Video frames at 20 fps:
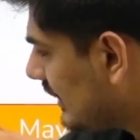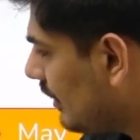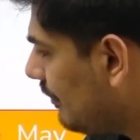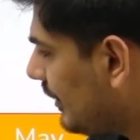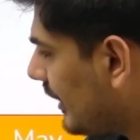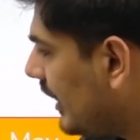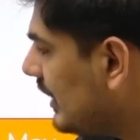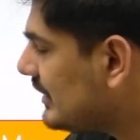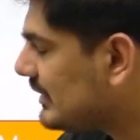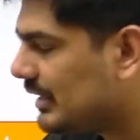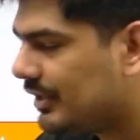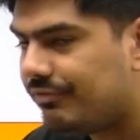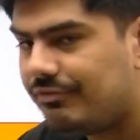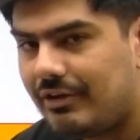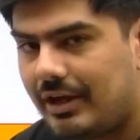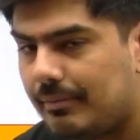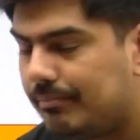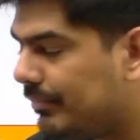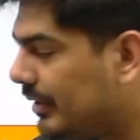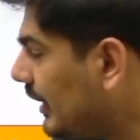मैकेनिक्स सिर्फ
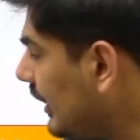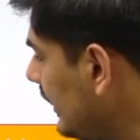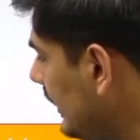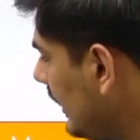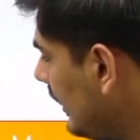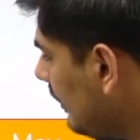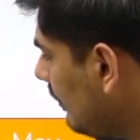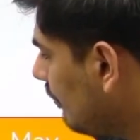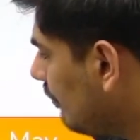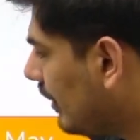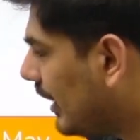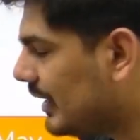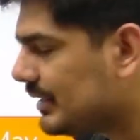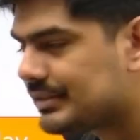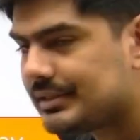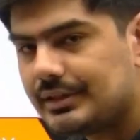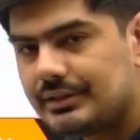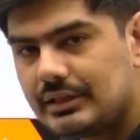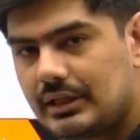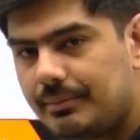फैब में नहीं है मार्च के
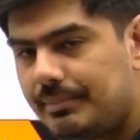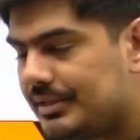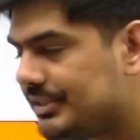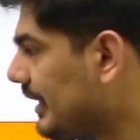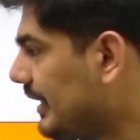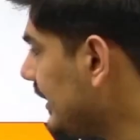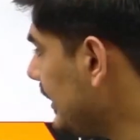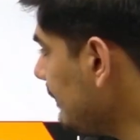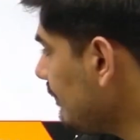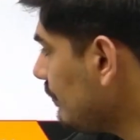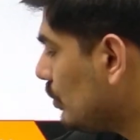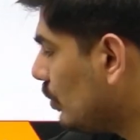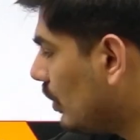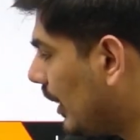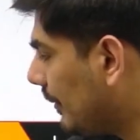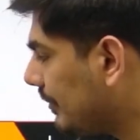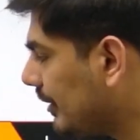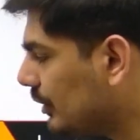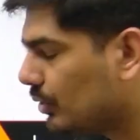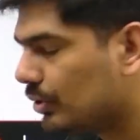अंदर भी जाएगी तो
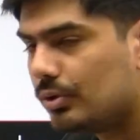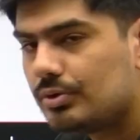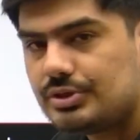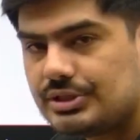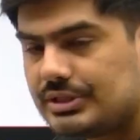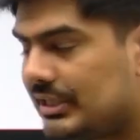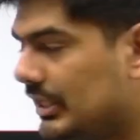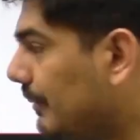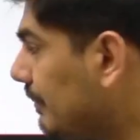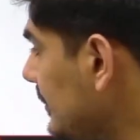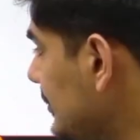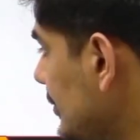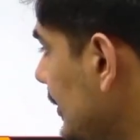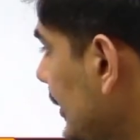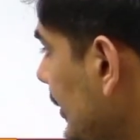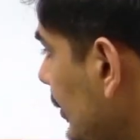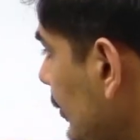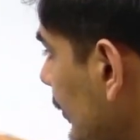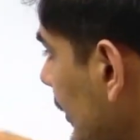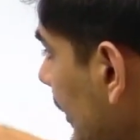आपकी दोनों चीजें यहाँ पर चल रही
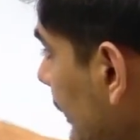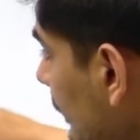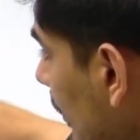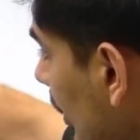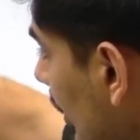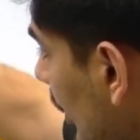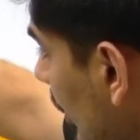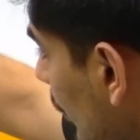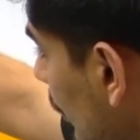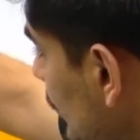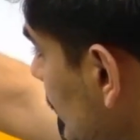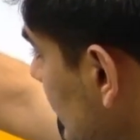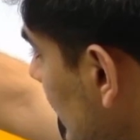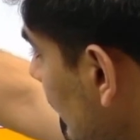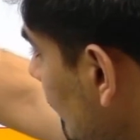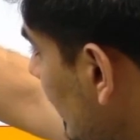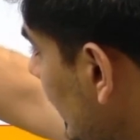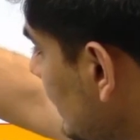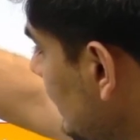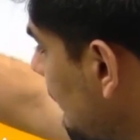होंगी उसके
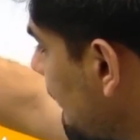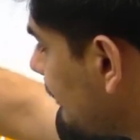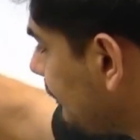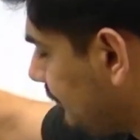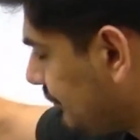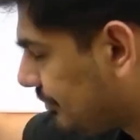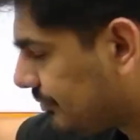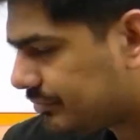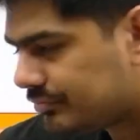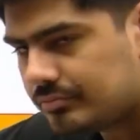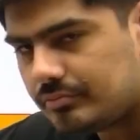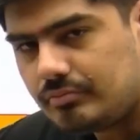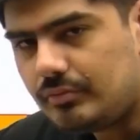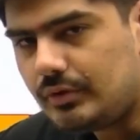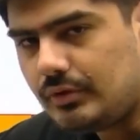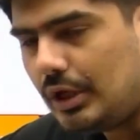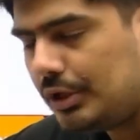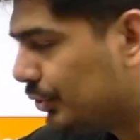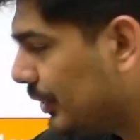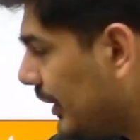बाद
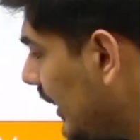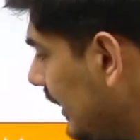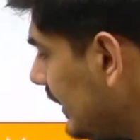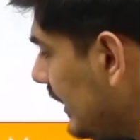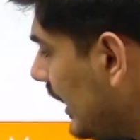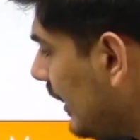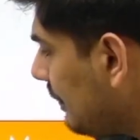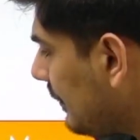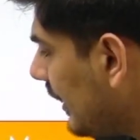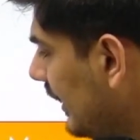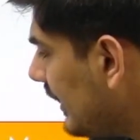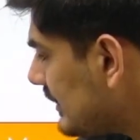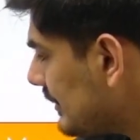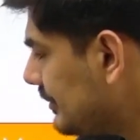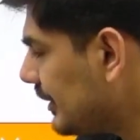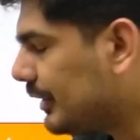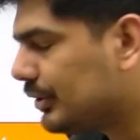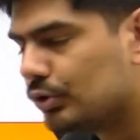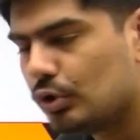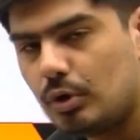तो यानी कि आपका ये
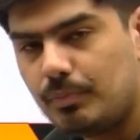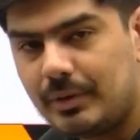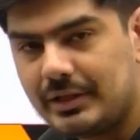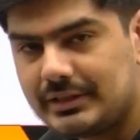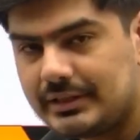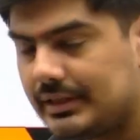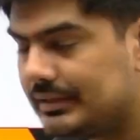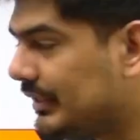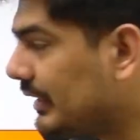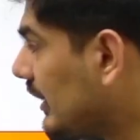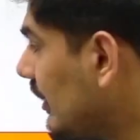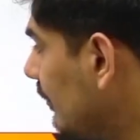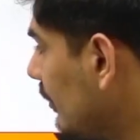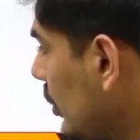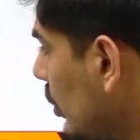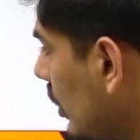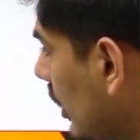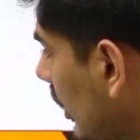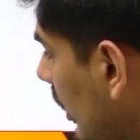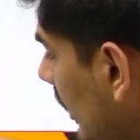सब्जेक्ट दो मंथ के अंदर कवर हो
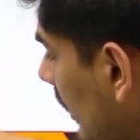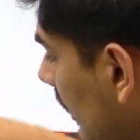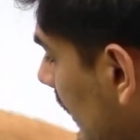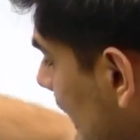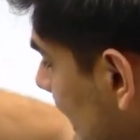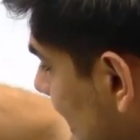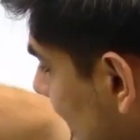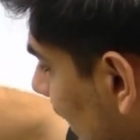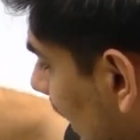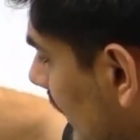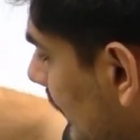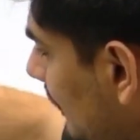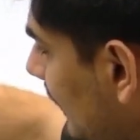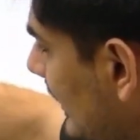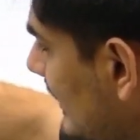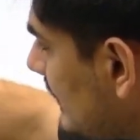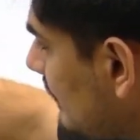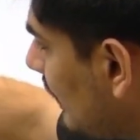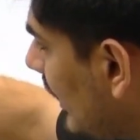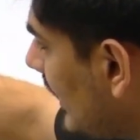रहा होगा साथ में इस
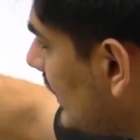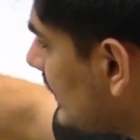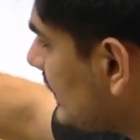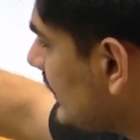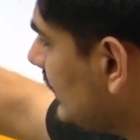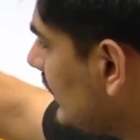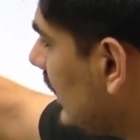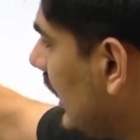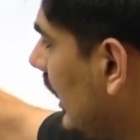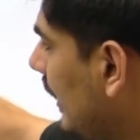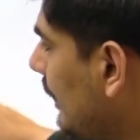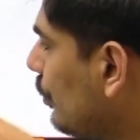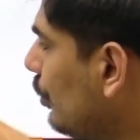मार्च के अंदर आपको